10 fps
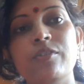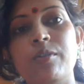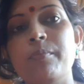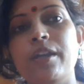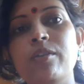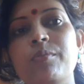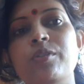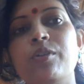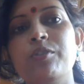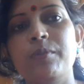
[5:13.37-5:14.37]
যখন বের
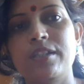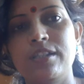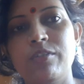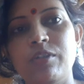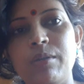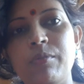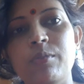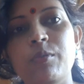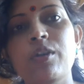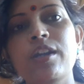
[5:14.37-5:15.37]
হবো তখন তোমাদের সাথে কথা
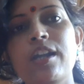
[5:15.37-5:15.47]
বলবো